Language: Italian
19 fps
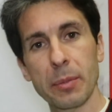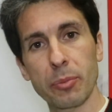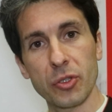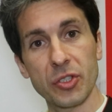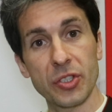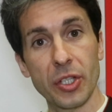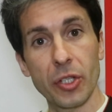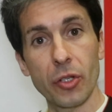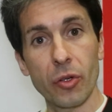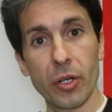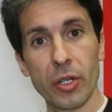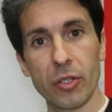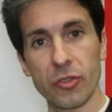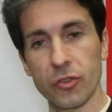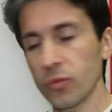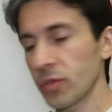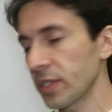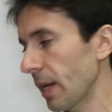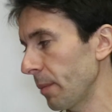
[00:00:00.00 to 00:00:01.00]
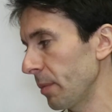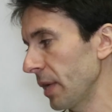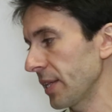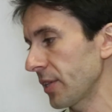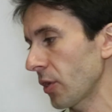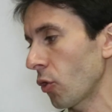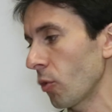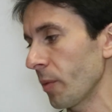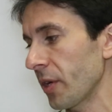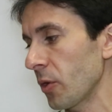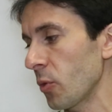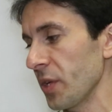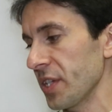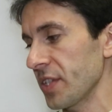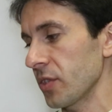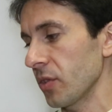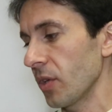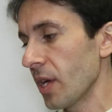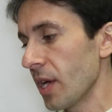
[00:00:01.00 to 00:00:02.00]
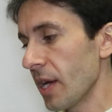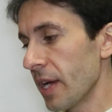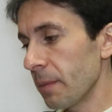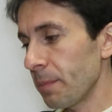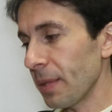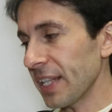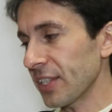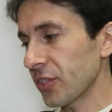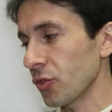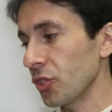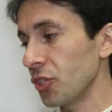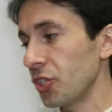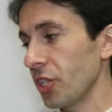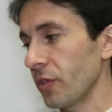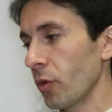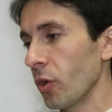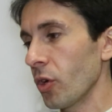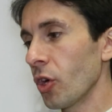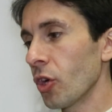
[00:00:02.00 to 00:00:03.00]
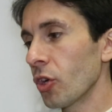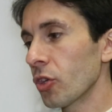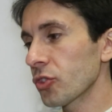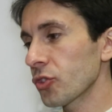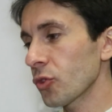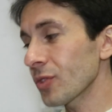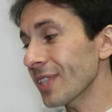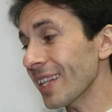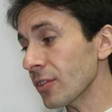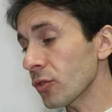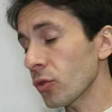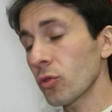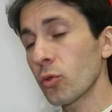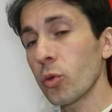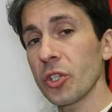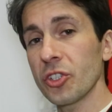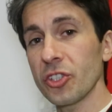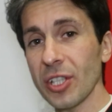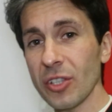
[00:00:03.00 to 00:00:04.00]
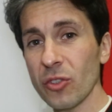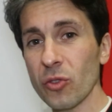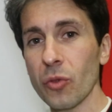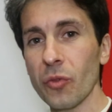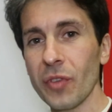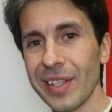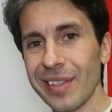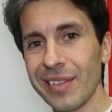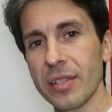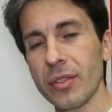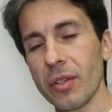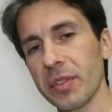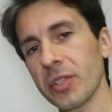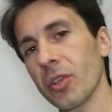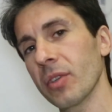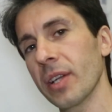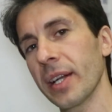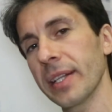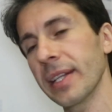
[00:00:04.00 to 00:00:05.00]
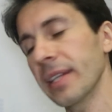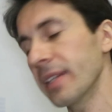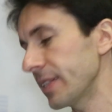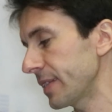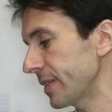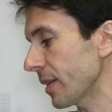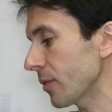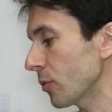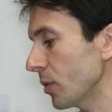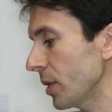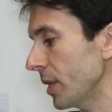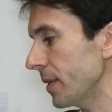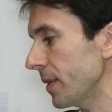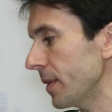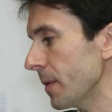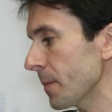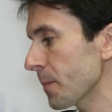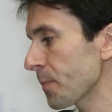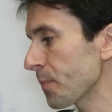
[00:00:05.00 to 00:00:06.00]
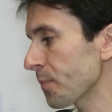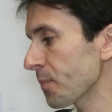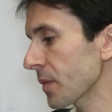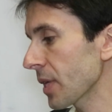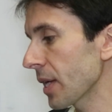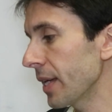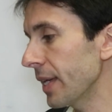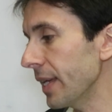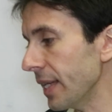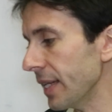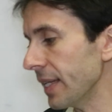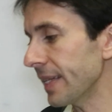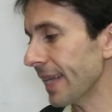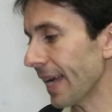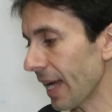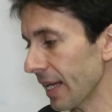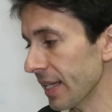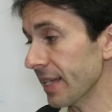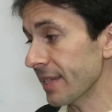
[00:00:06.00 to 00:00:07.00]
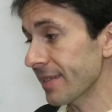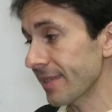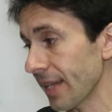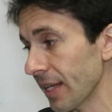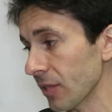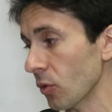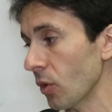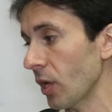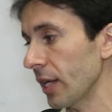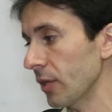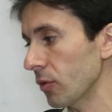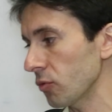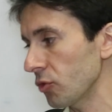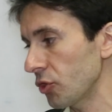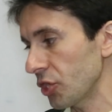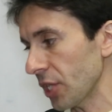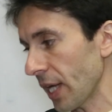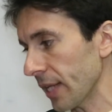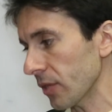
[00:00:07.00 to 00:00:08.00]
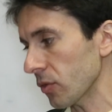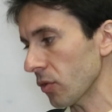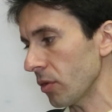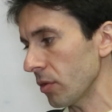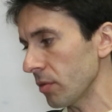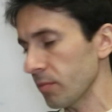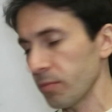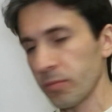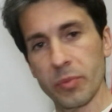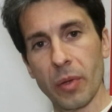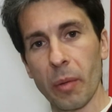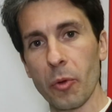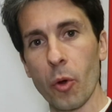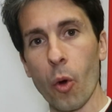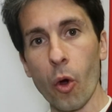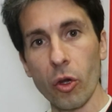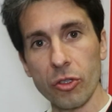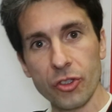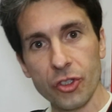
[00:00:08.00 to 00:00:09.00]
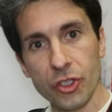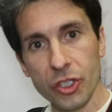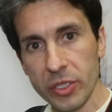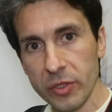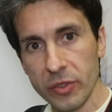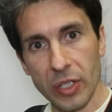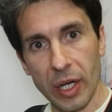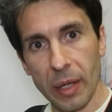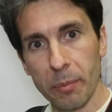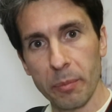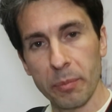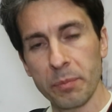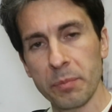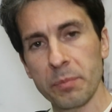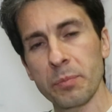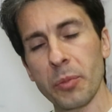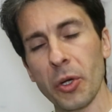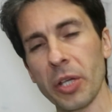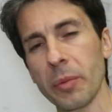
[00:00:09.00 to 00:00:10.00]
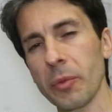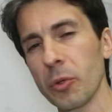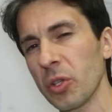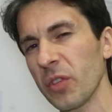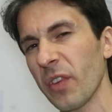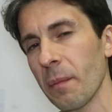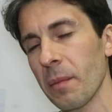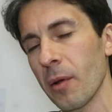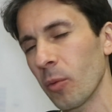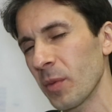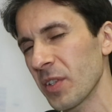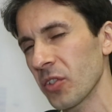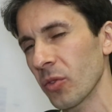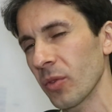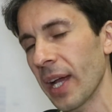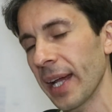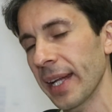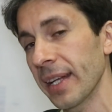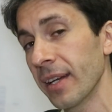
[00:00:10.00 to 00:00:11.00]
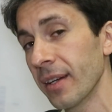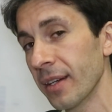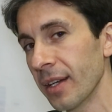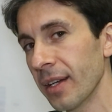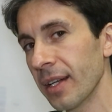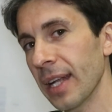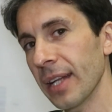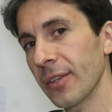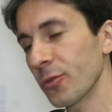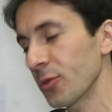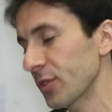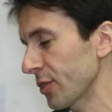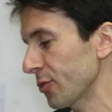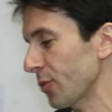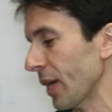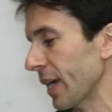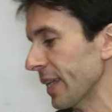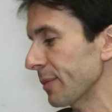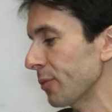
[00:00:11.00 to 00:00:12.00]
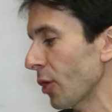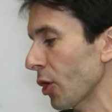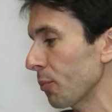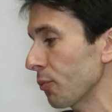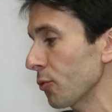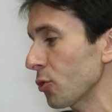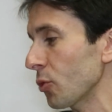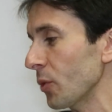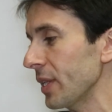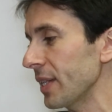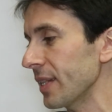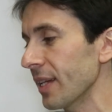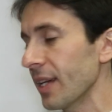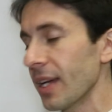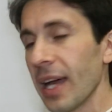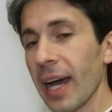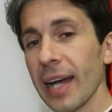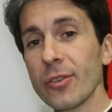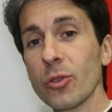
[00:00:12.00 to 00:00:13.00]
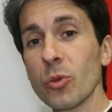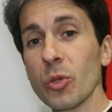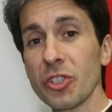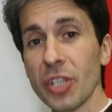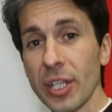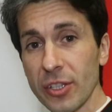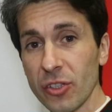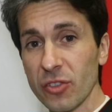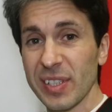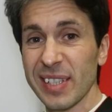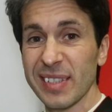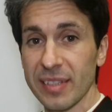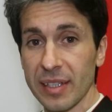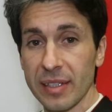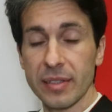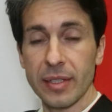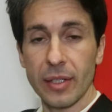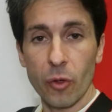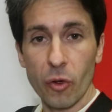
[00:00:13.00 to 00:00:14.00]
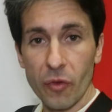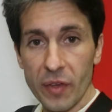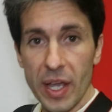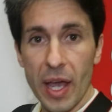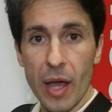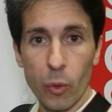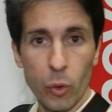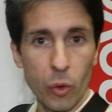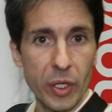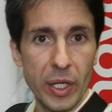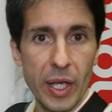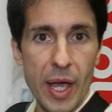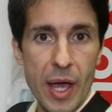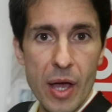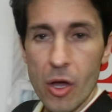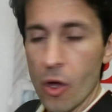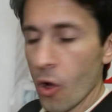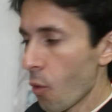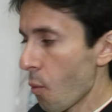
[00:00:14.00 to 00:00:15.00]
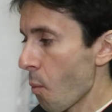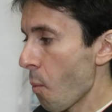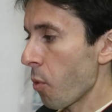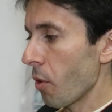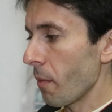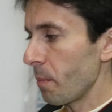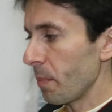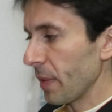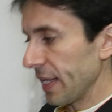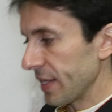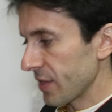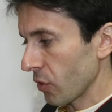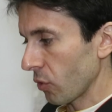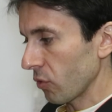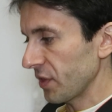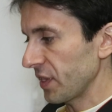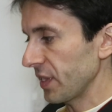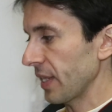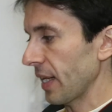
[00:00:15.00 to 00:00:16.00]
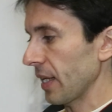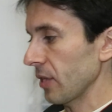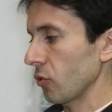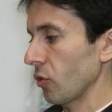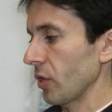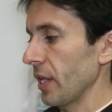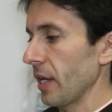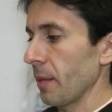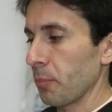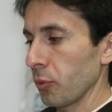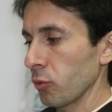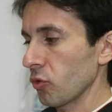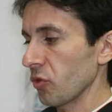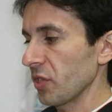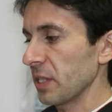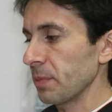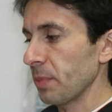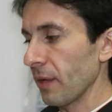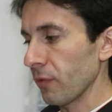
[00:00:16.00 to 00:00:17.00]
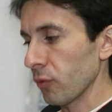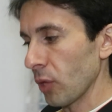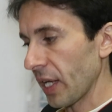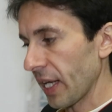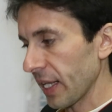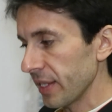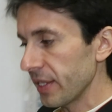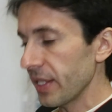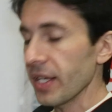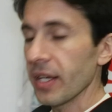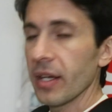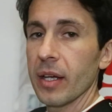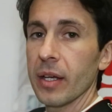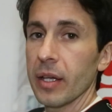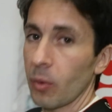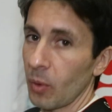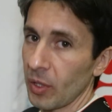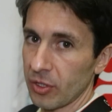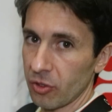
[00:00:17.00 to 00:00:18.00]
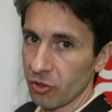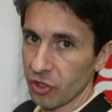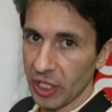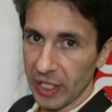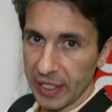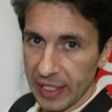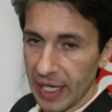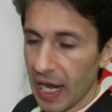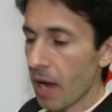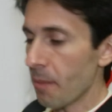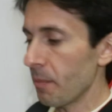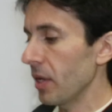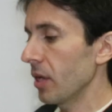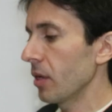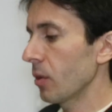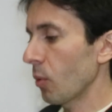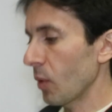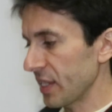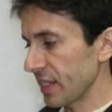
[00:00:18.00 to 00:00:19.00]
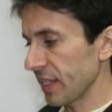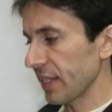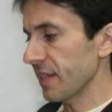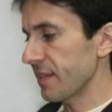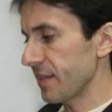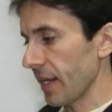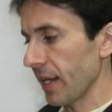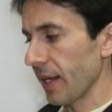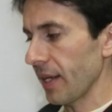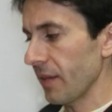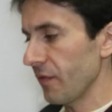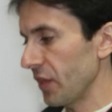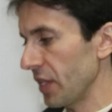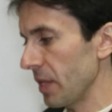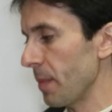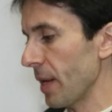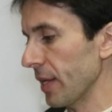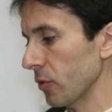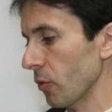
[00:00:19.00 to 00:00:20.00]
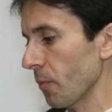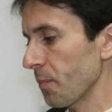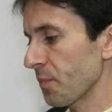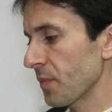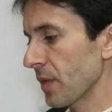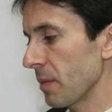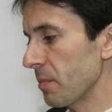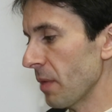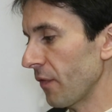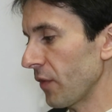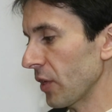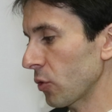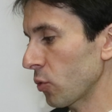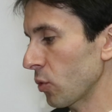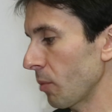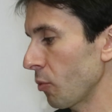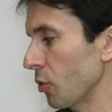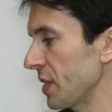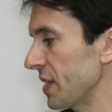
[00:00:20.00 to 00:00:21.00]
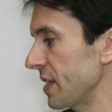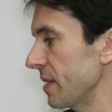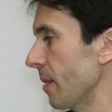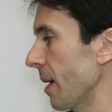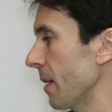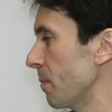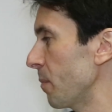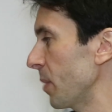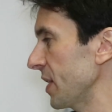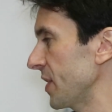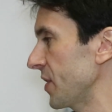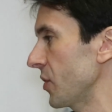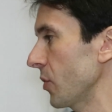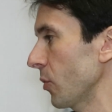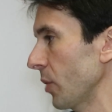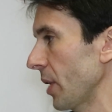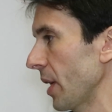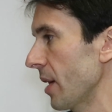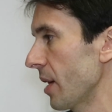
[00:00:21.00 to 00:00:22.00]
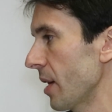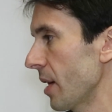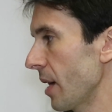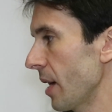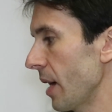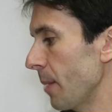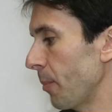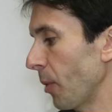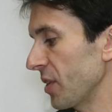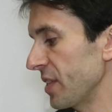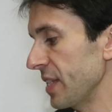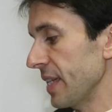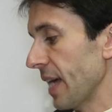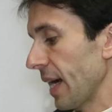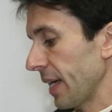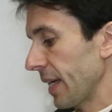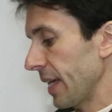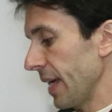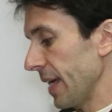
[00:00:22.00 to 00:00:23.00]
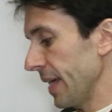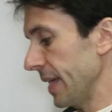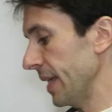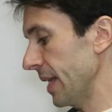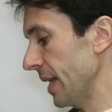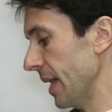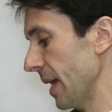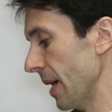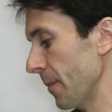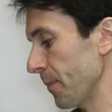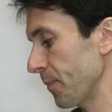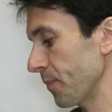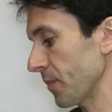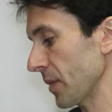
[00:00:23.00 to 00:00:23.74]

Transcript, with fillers: posteriore no? su un tablet come questo. Prezzo, dicevo, soltanto 229 dollari negli Stati Uniti, in Italia è stato annunciato proprio oggi, tra pochi minuti fa abbiamo messo online la news su hdblog.it, a 269 euro, che è un buon prezzo considerando che appunto il display full HD, 4 GB di RAM, questa tastiera che vi ripeto mi ha fatto una buonissima impressione e poi sì, anche il,